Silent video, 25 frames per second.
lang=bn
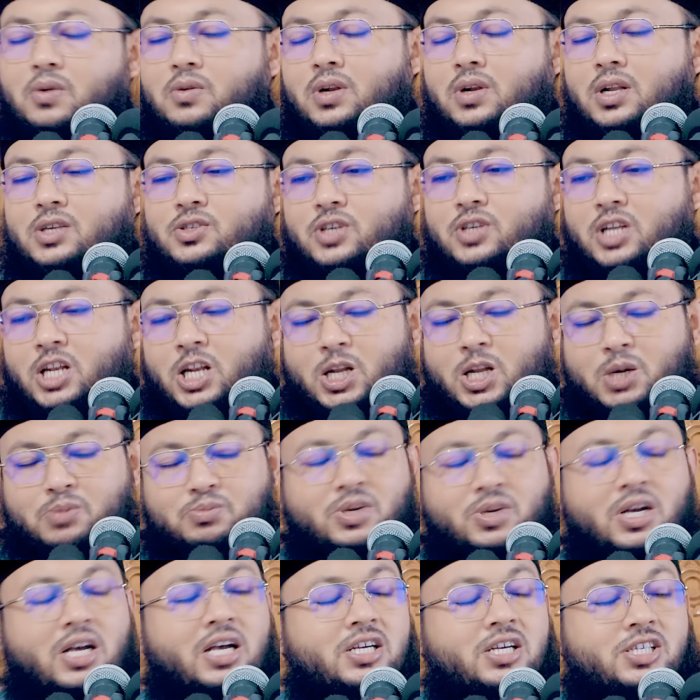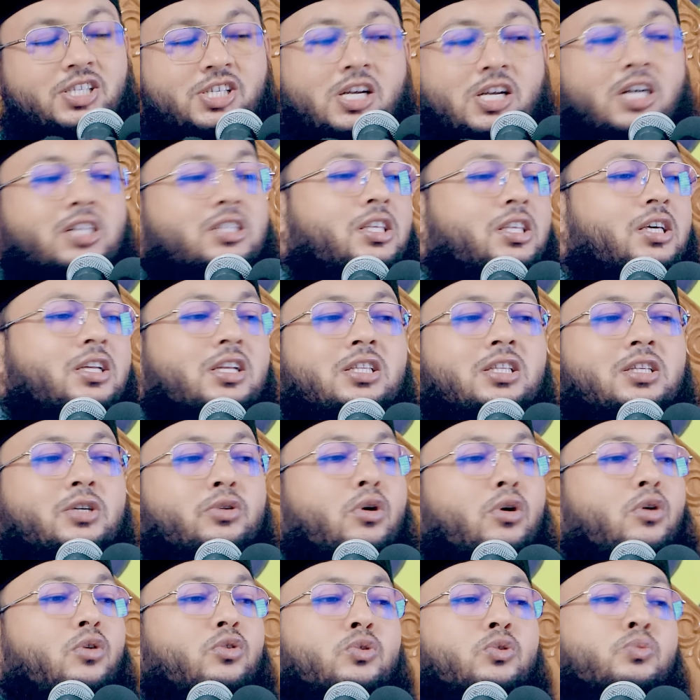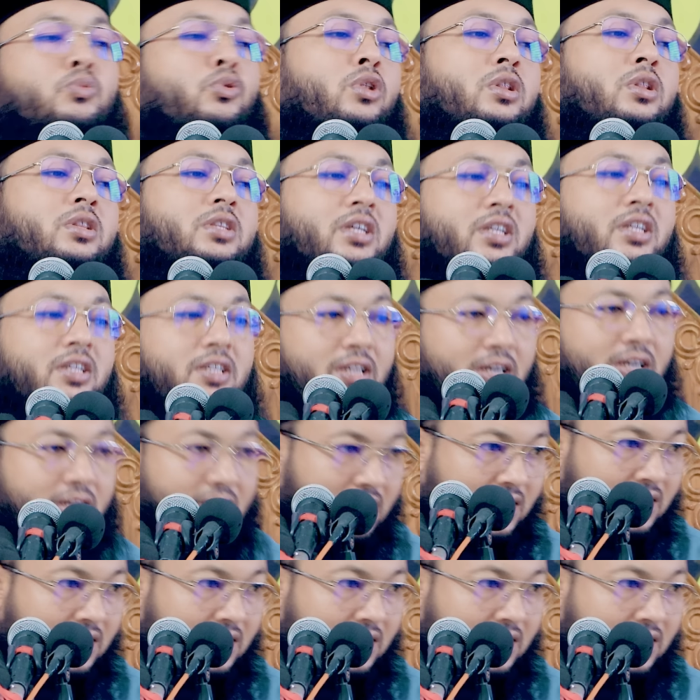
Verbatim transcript: আলাইহি সাল্লাম সাথে নিতে কখনো বলতেন না